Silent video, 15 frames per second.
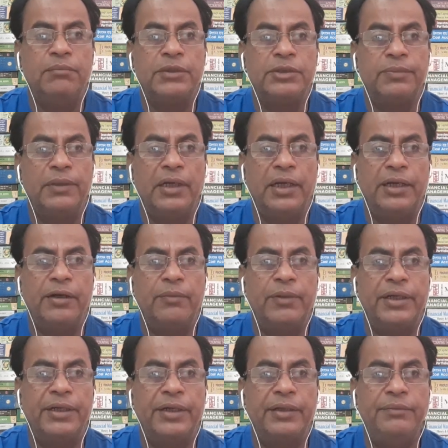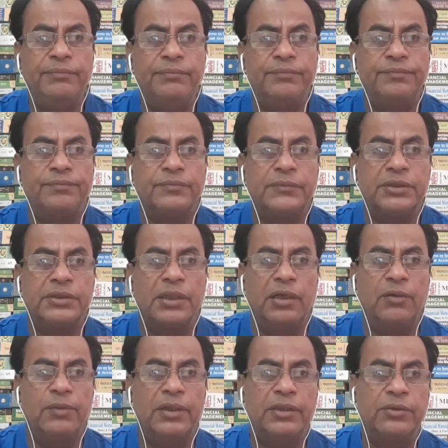বিসমুল্লাহ রহমান রাহিম
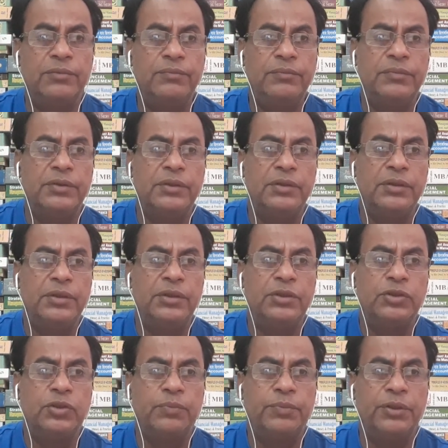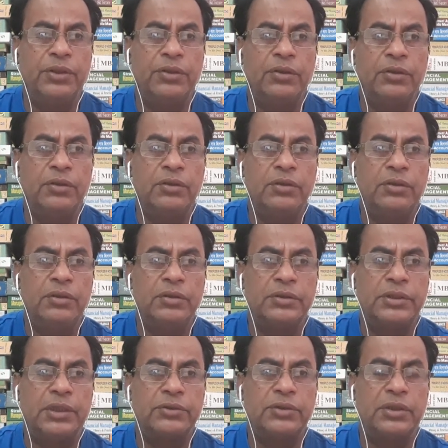আসসালামু আলাইকুম সুপ্রিয়
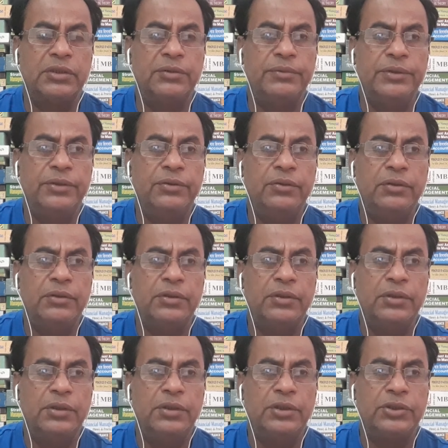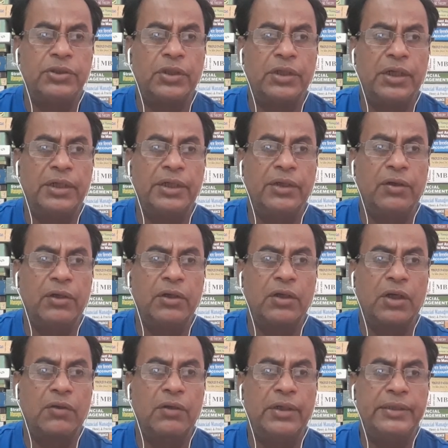ছাত্রছাত্রীবৃন্দ সরকারি হরঙ্গা
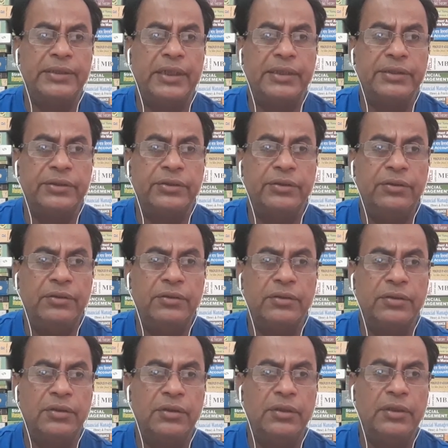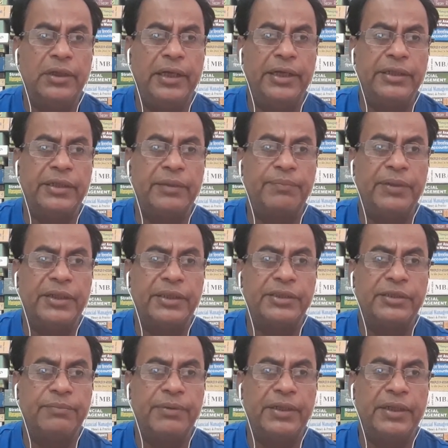কলেজ আয়োজিত
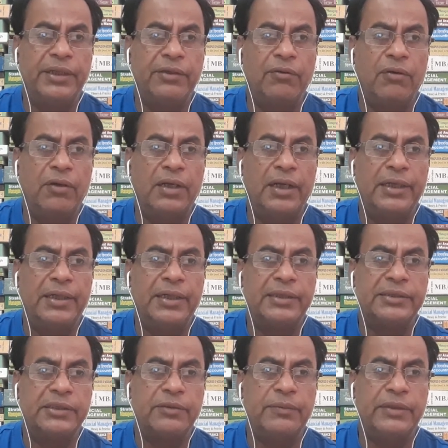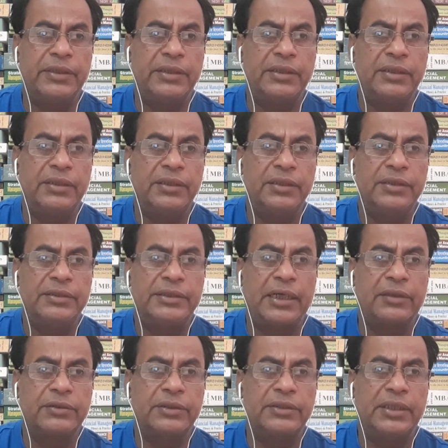এন্টারপ্রেনারশিপের এই অনলাইন ক্লাসে তোমাদের
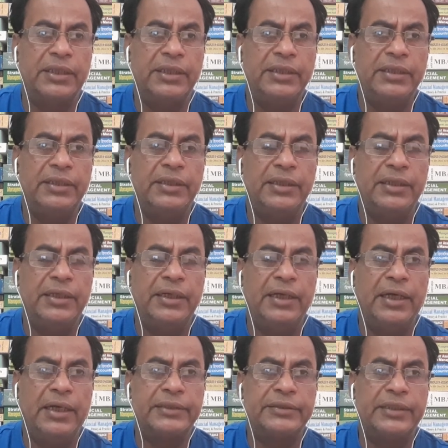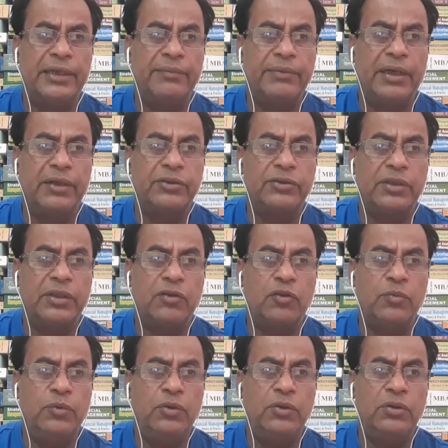স্বাগত জানাই আজকে আমরা আলোচনা করব